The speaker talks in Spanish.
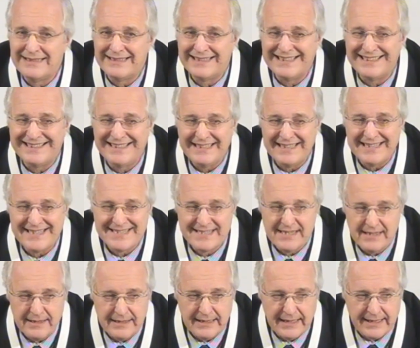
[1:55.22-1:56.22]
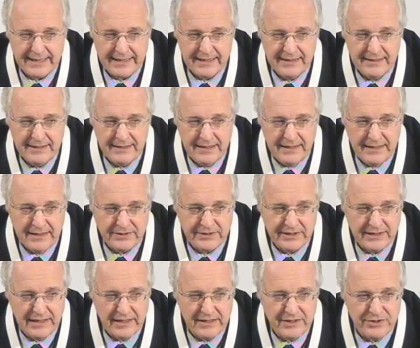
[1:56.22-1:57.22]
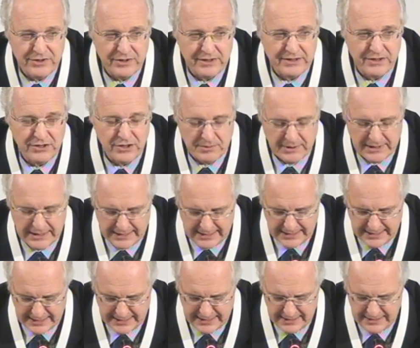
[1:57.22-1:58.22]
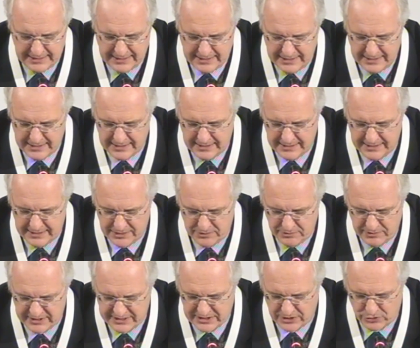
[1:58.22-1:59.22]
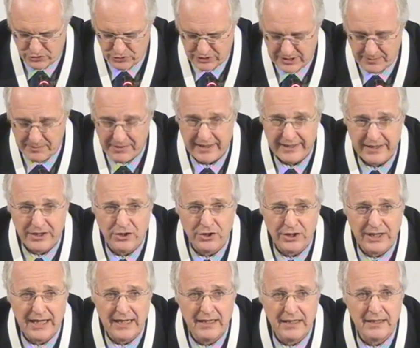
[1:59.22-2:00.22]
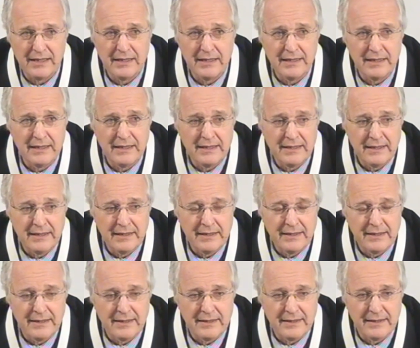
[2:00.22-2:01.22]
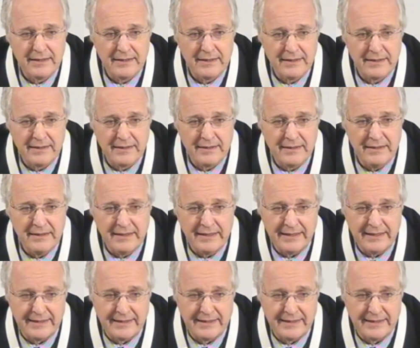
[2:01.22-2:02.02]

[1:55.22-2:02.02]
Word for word: que tiene sede en Argentina, o sea que las decisiones se toman acá en Argentina y que tiene un desarrollo también regional eh, y que